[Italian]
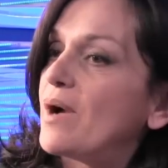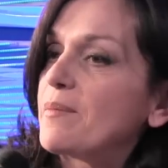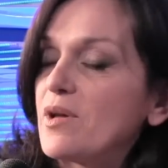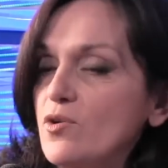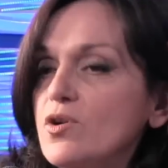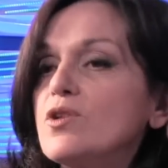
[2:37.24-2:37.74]
Beh,
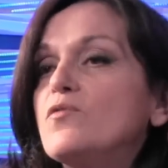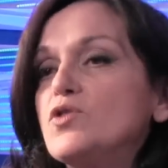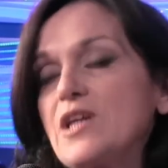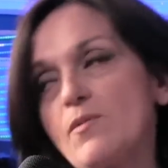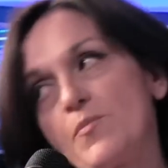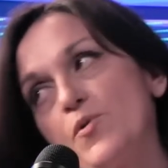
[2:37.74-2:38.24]
ma noi non
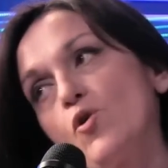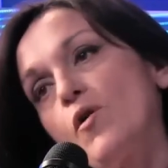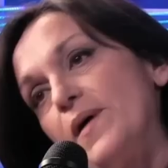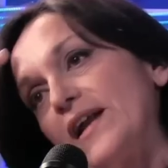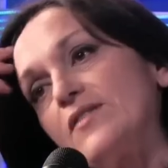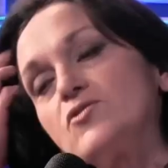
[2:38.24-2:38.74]
votiamo più
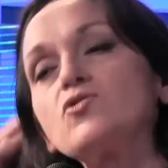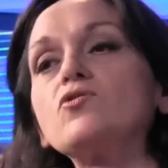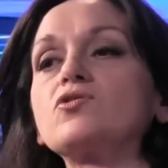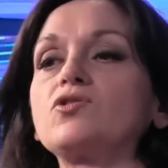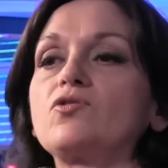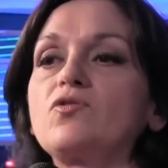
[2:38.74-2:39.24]
come l'anno
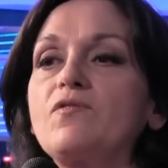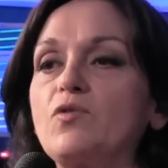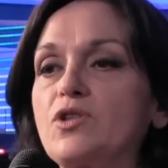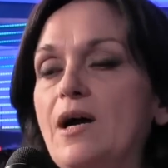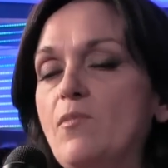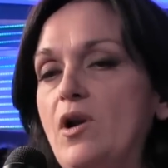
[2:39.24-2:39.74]
scorso, noi
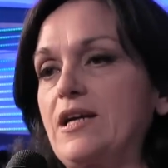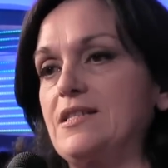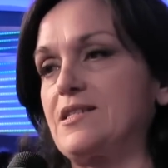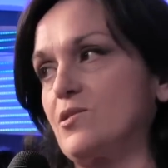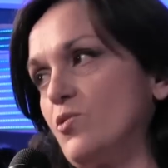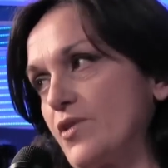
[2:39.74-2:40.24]
votiamo la
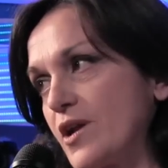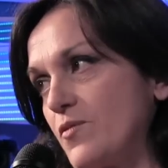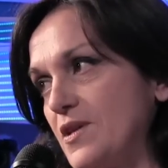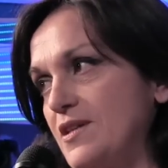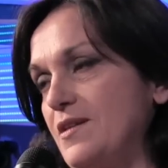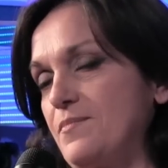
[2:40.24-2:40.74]
canzone,
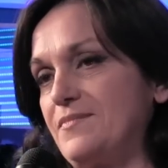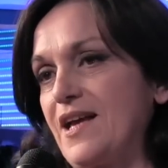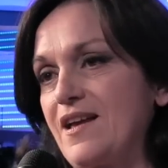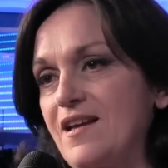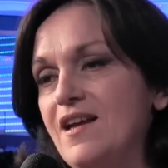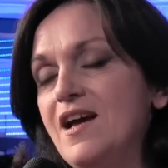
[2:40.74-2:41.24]
quindi
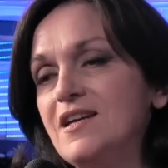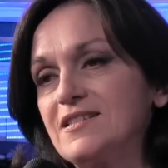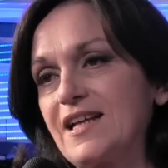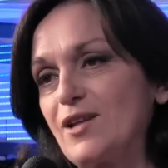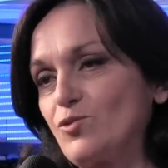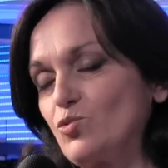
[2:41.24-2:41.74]
beh,
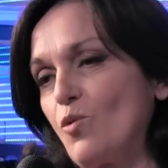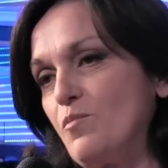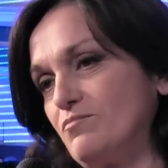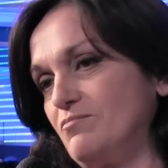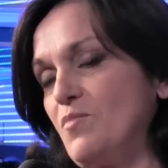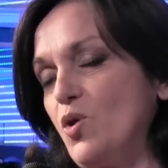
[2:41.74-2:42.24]
sarà tutto
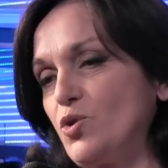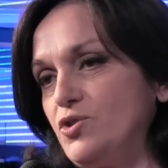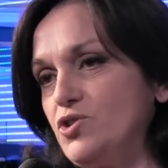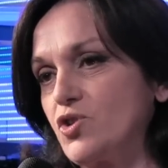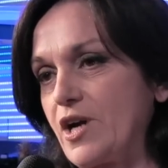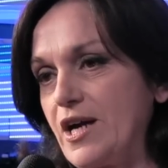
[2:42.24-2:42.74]
un modo
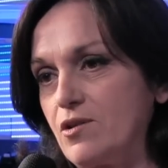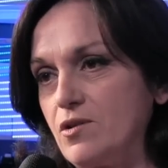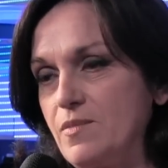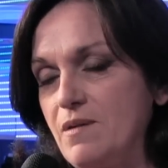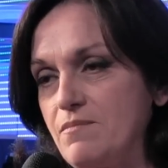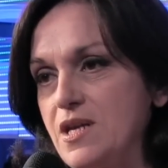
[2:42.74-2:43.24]
di giocare con
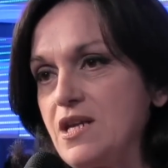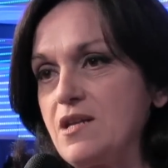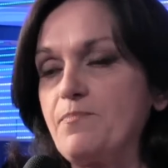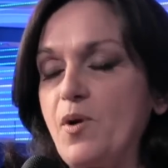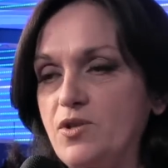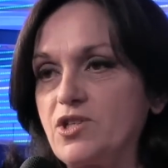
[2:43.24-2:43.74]
i
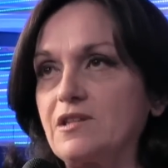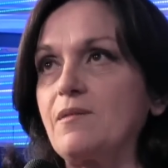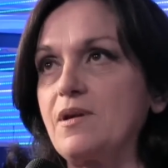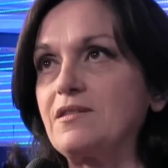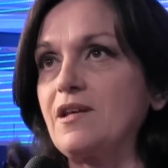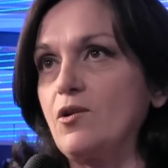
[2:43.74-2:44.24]
bambini, poi
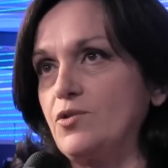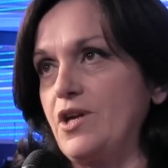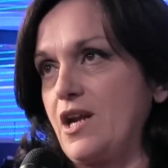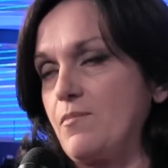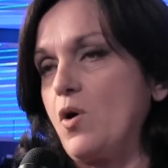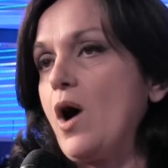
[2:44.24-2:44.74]
certamente
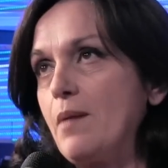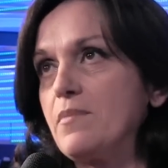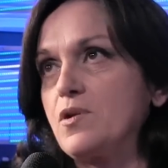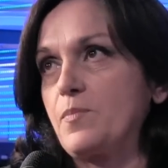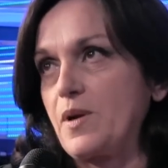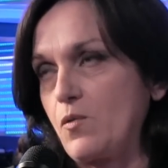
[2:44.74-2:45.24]
loderemo,
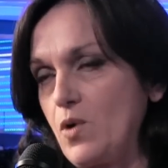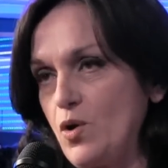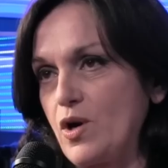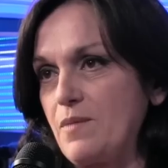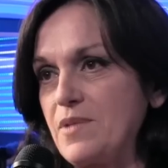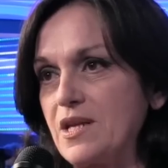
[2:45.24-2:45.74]
almeno per
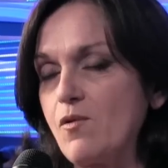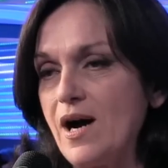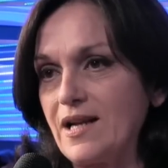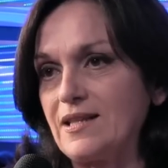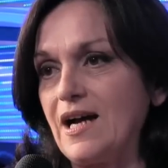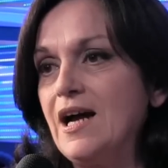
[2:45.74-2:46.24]
quello che mi
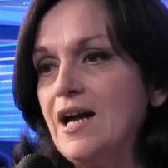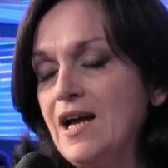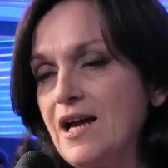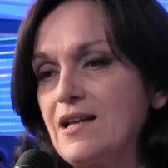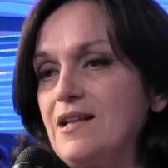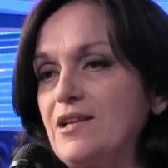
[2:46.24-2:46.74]
riguarda,
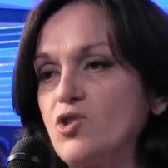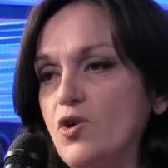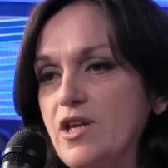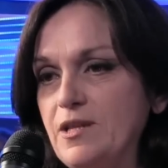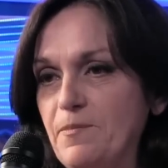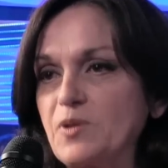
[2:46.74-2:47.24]
la
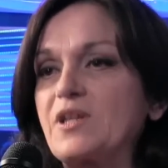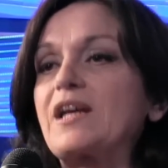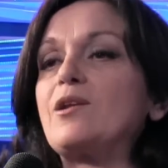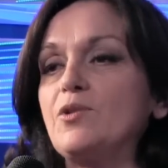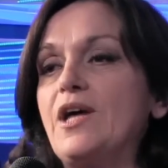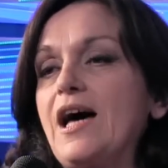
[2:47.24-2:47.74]
gioia di
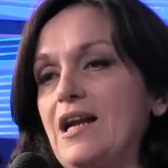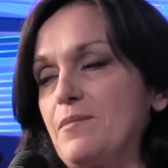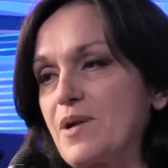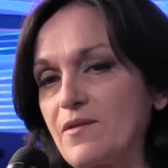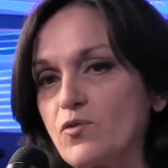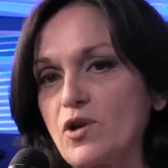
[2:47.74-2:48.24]
poter lodare la
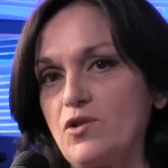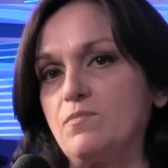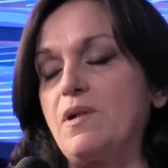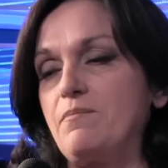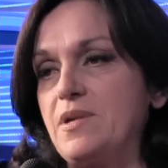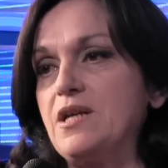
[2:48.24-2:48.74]
bravura di un
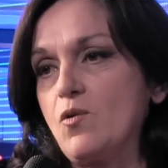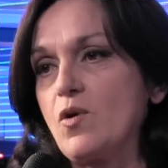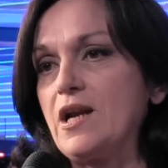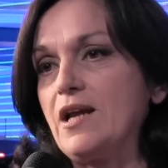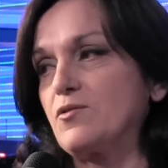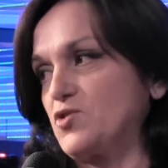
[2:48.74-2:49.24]
bambino,
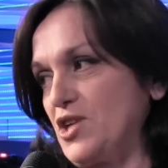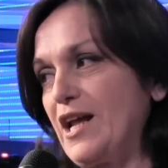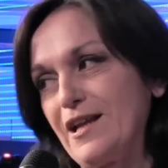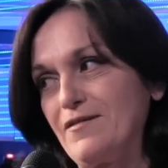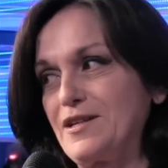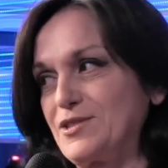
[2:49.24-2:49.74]
quella non ce la
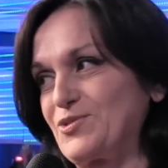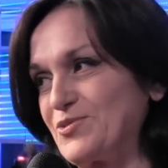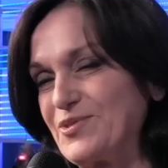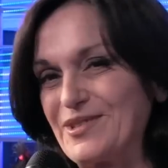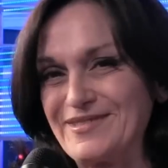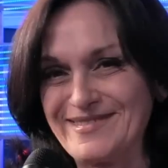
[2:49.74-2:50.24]
leva
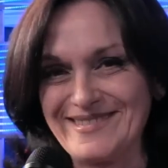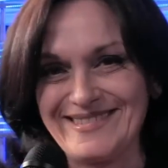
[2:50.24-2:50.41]
nessuno.